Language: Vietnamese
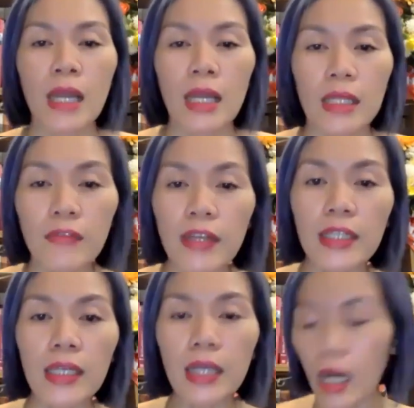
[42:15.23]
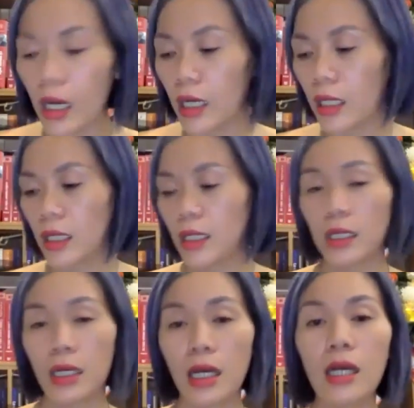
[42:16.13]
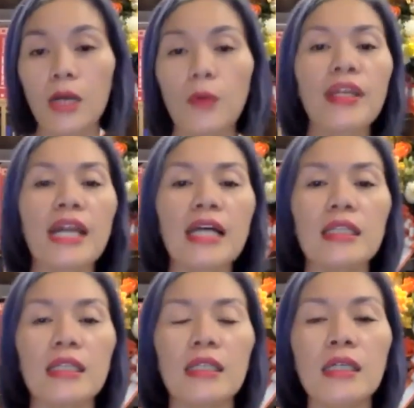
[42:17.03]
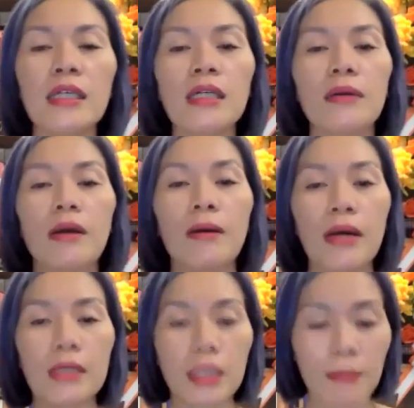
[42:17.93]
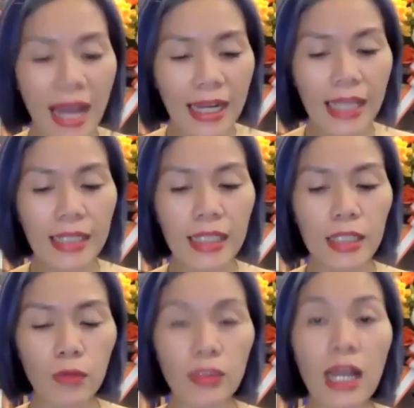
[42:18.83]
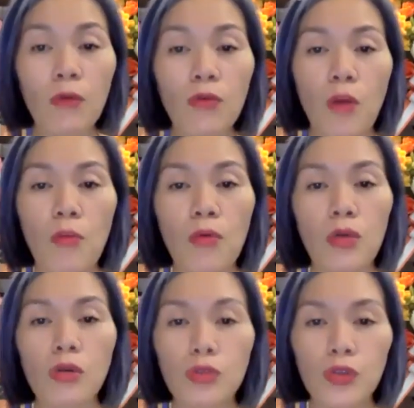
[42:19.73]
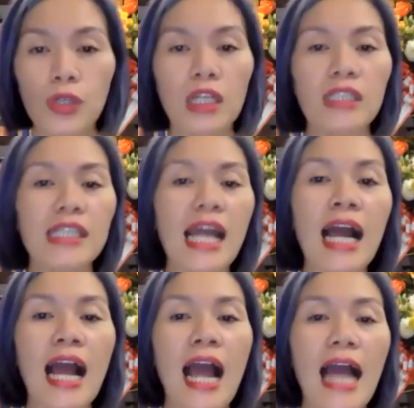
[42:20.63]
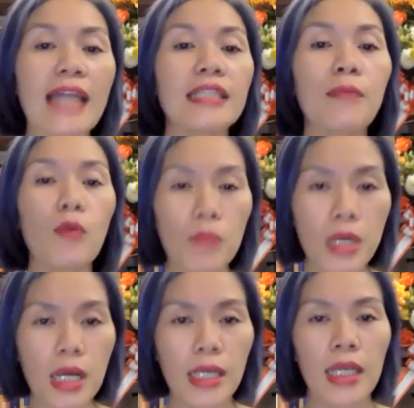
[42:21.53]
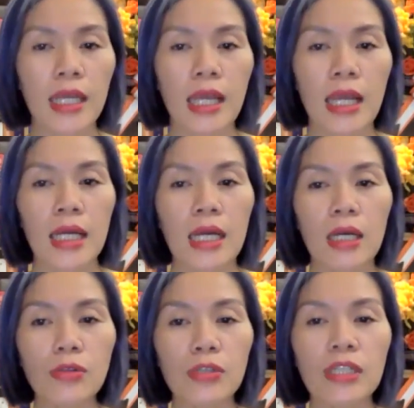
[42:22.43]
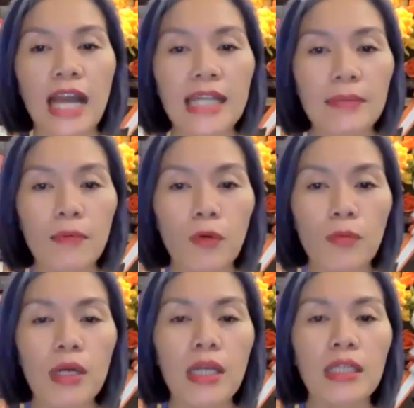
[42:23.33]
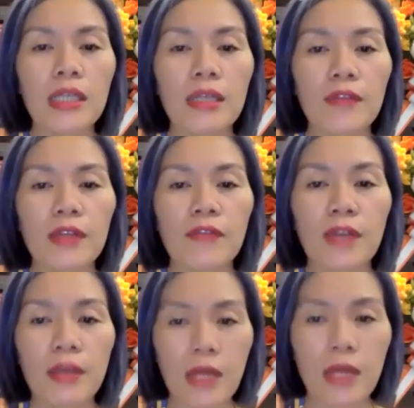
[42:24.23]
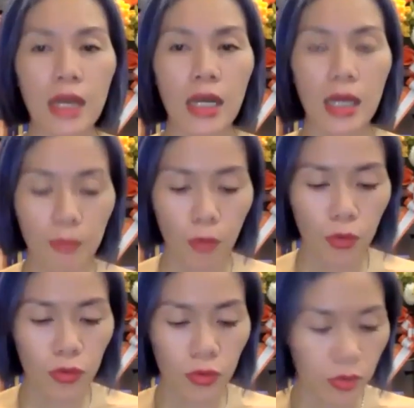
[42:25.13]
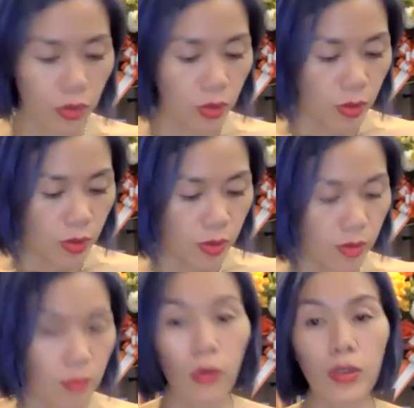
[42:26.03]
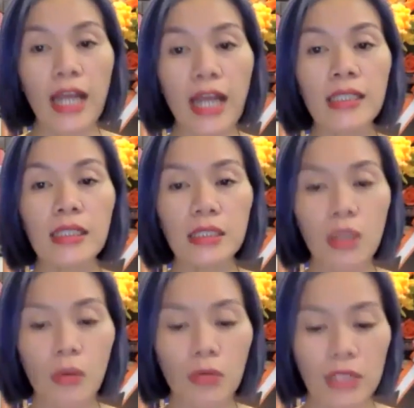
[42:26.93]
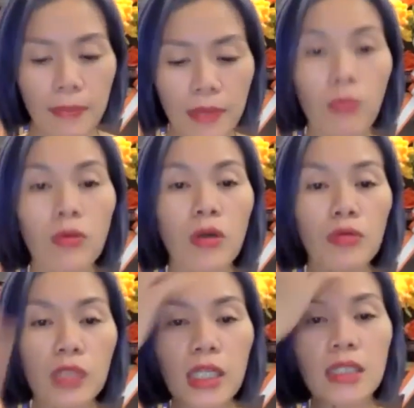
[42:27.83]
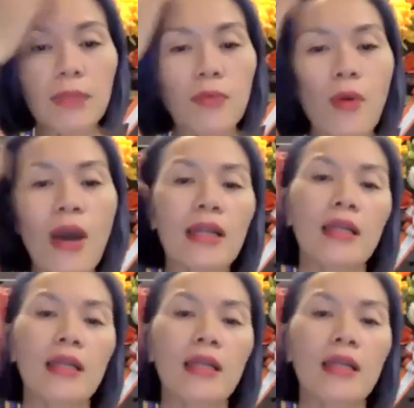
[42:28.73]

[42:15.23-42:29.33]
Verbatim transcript: Như vậy thì ở ở quyền năng thứ à, thứ ba này thì chúng ta cũng có một câu chuyện ở trang hai trăm bốn mươi. Câu chuyện hai trăm bốn mươi thì viết về à, một một anh tổng giám đốc công ty tập đoàn.